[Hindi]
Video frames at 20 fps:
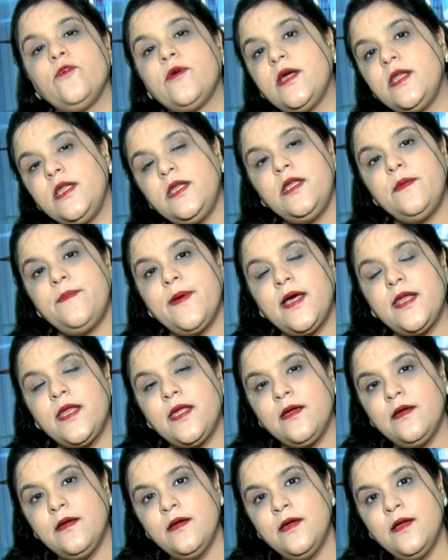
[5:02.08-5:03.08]
कर ही नहीं पा
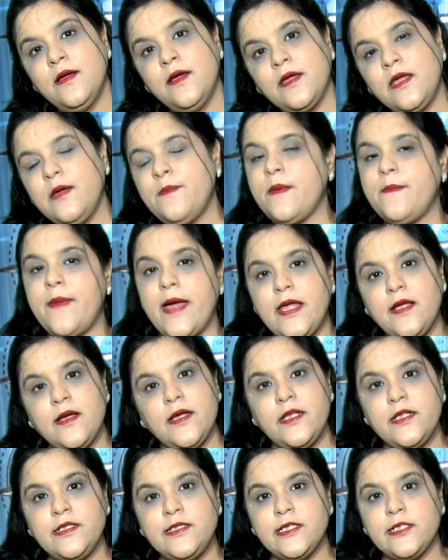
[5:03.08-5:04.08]
रहे हैं कि मैं बाइक
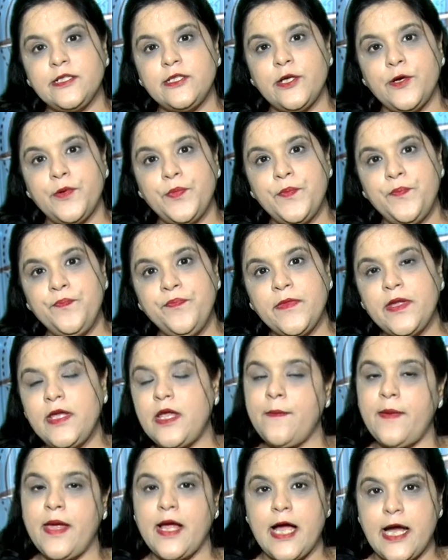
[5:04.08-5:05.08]
खरीद सकता हूँ
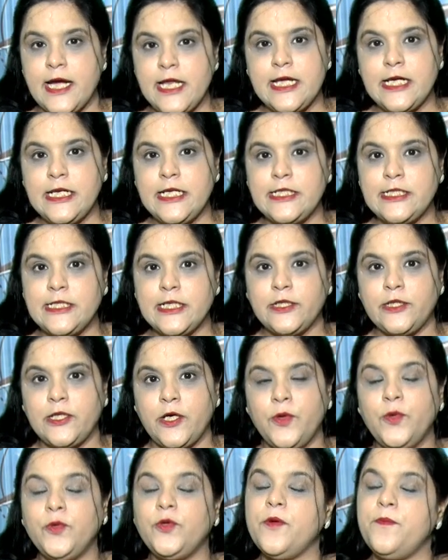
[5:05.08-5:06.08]
या मैं गाड़ी खरीद सकता
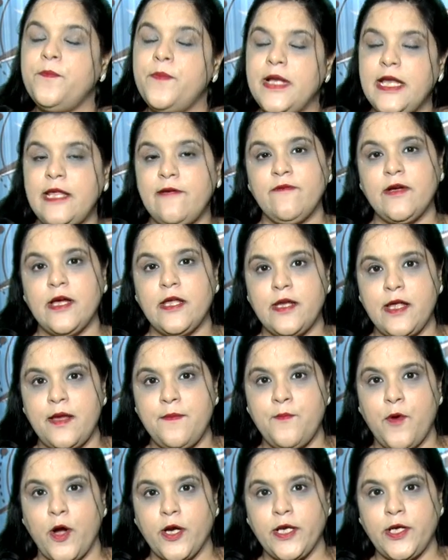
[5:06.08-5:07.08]
हूँ तो बिलीव करना
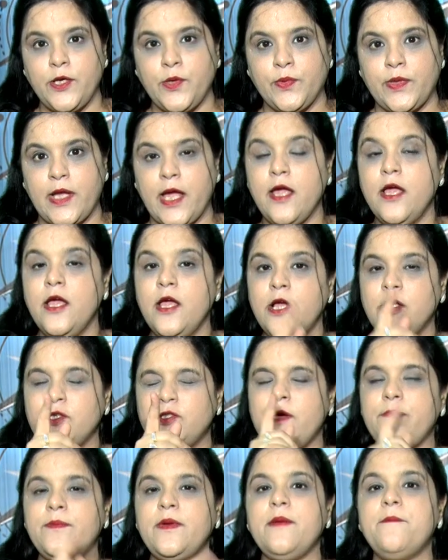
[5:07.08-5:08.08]
इंपॉर्टेंट होता है
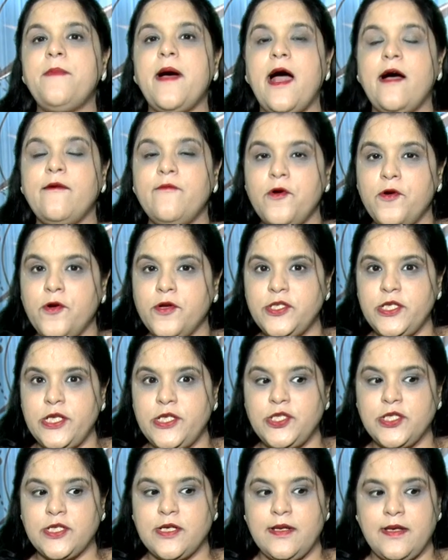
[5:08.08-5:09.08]
सो अपने भावों को
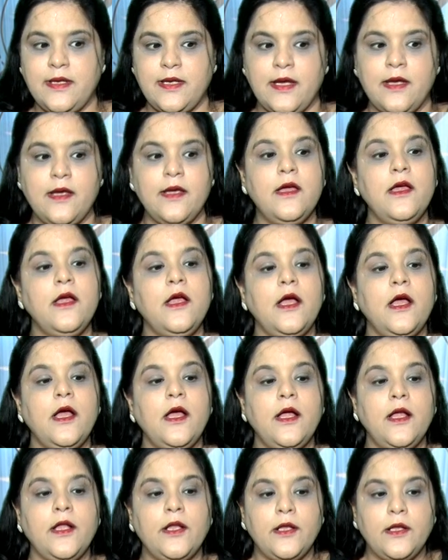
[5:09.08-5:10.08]
चेंज करिए
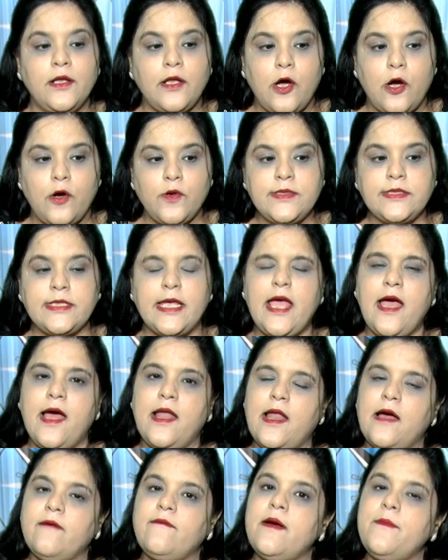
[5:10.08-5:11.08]
उसके
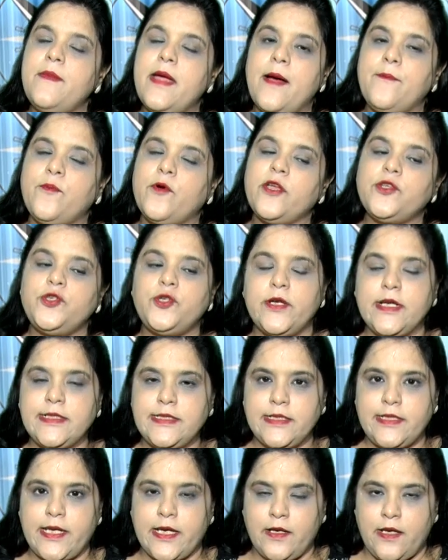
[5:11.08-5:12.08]
अलावा मैं आपको एक छोटा
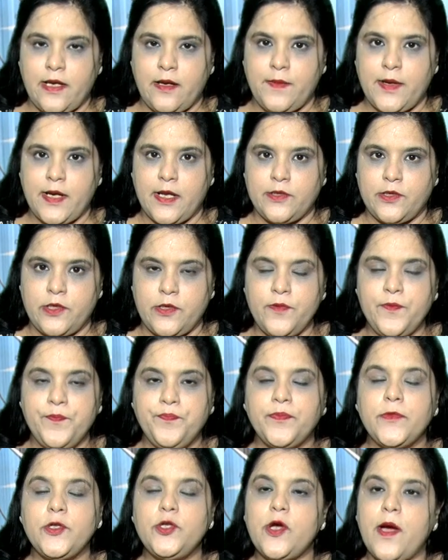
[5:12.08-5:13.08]
सा टेक्निक बनाती हूँ
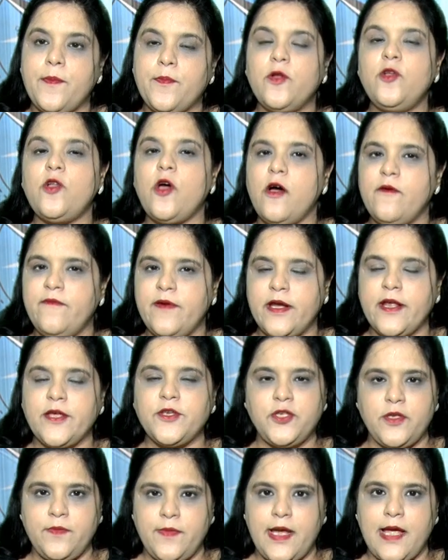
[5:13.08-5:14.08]
जो आपको लॉ ऑफ
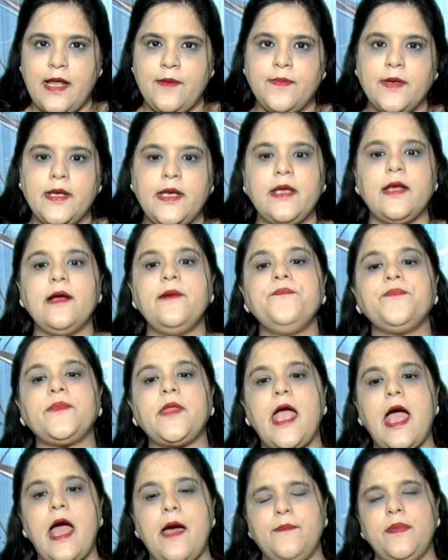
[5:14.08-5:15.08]
अट्रैक्शन में हेल्प करेगा
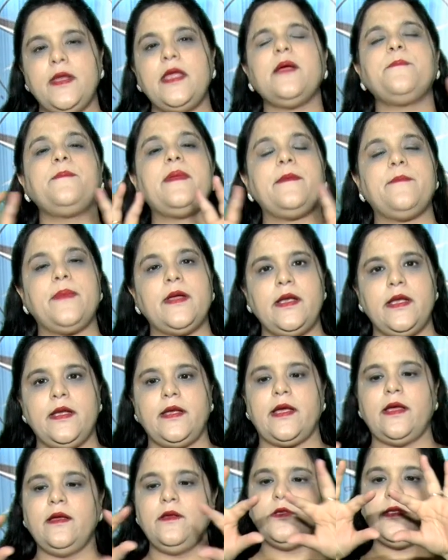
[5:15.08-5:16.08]
आपने एक पेपर
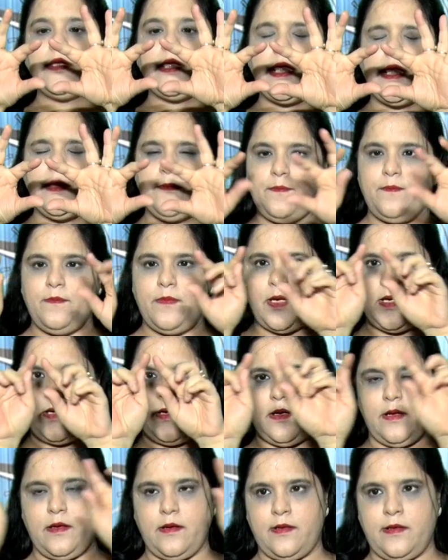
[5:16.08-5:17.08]
लेना है एक
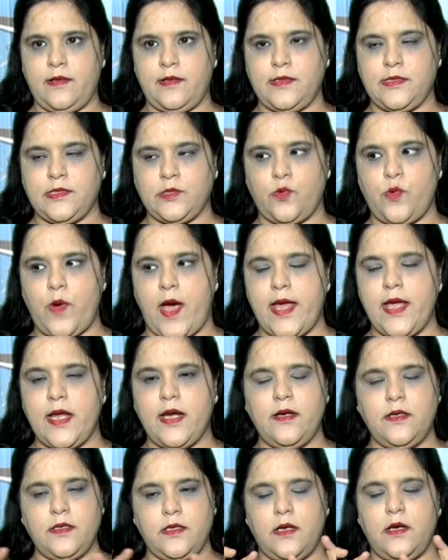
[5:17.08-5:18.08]

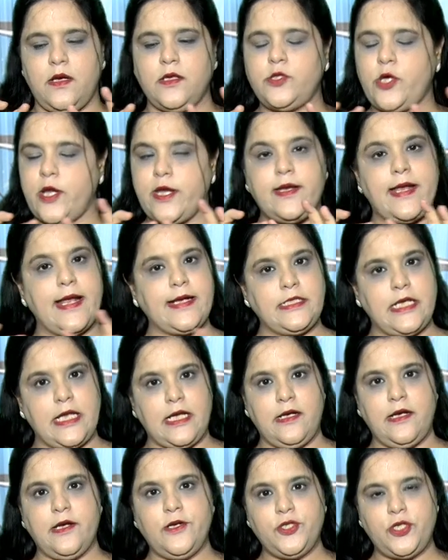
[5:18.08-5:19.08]
स्क्वायर सॉरी
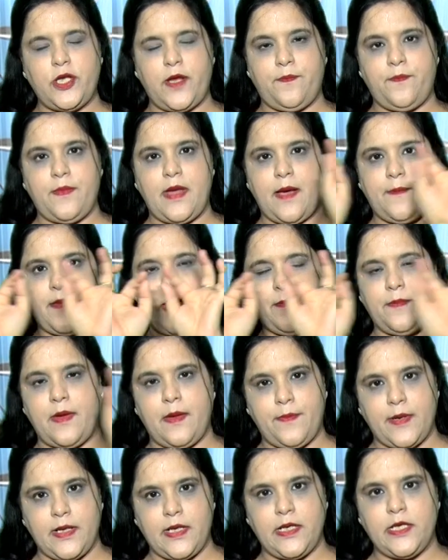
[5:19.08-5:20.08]
रेक्टेंगुलर शेप में आप एक
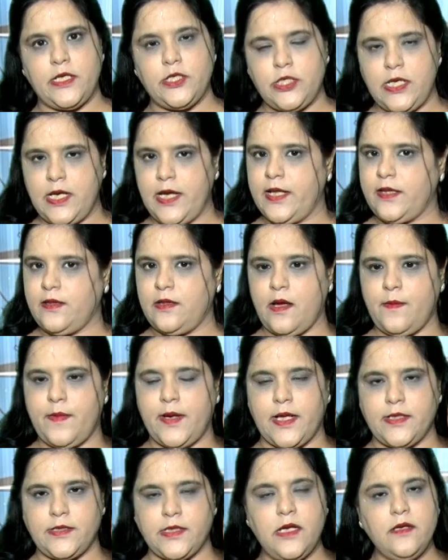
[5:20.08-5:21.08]
पेपर ले लीजिए इतना
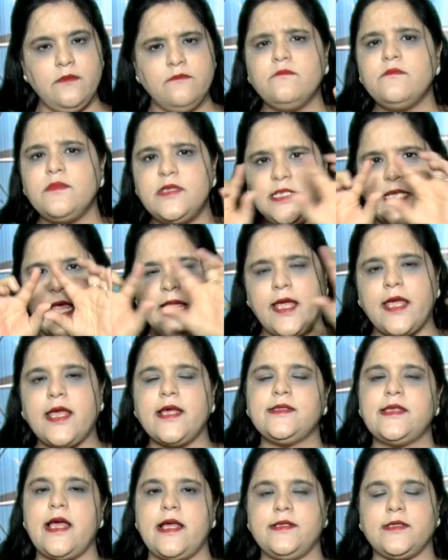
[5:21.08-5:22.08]
बड़ा सा चेक
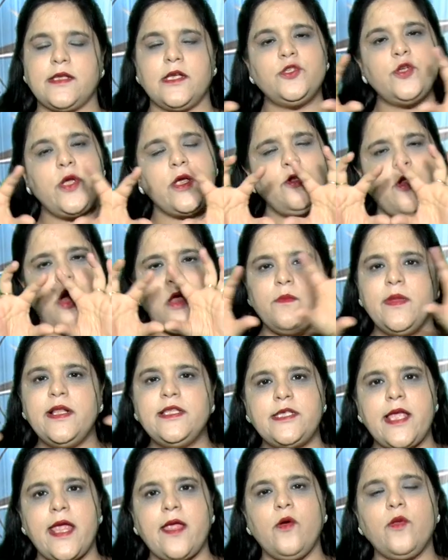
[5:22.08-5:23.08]
के साइज़ का जो एक नॉर्मल
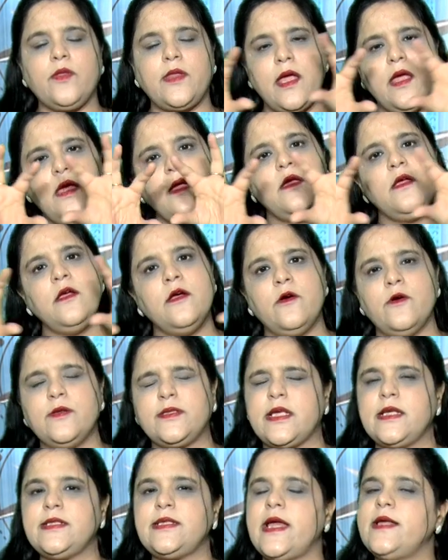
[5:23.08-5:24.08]
चेक होता है
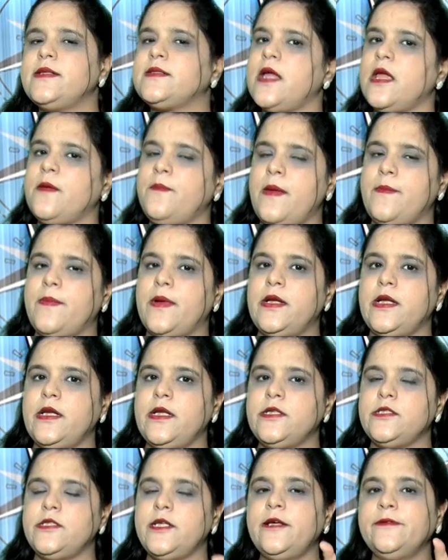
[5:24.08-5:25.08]
उसके साइज़ का एक पेपर ले
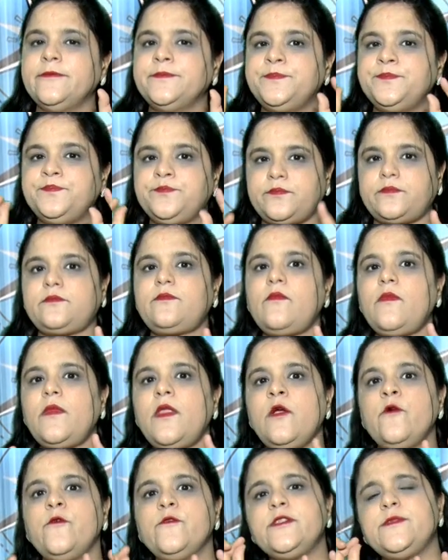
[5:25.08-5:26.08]
लीजिए
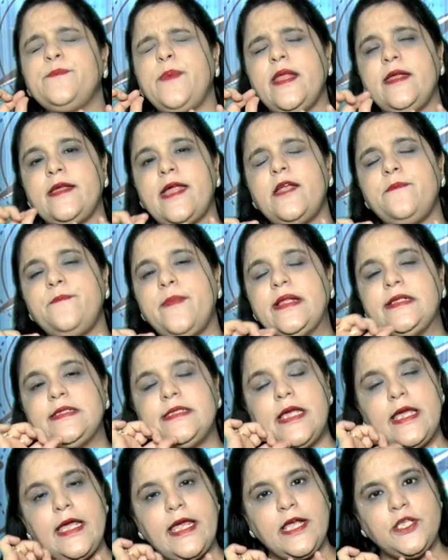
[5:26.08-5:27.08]
उस पर रेड पेन
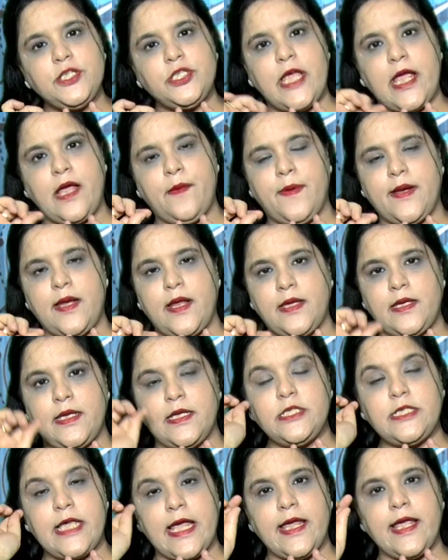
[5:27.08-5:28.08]
से एक चेक बनाइए
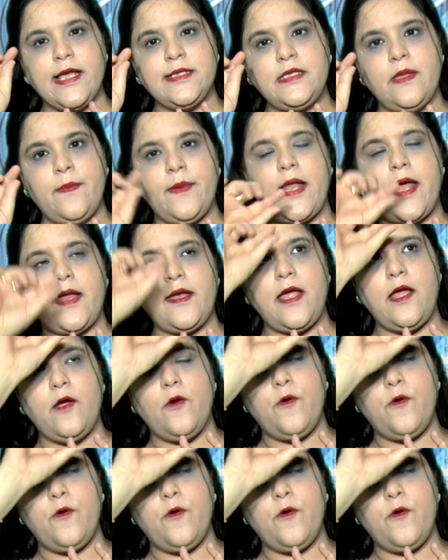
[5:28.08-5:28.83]
चेक कैसे बनाना है